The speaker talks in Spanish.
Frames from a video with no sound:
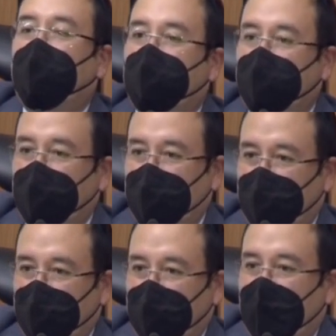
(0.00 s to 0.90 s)
un hecho
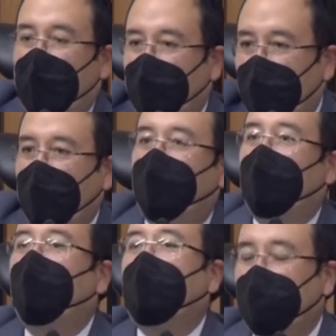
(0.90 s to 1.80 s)

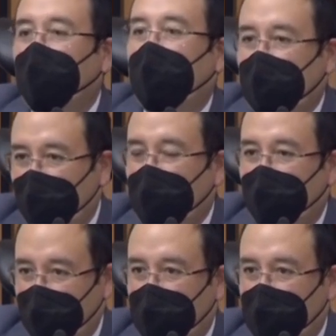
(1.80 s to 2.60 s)
eh, futuro, de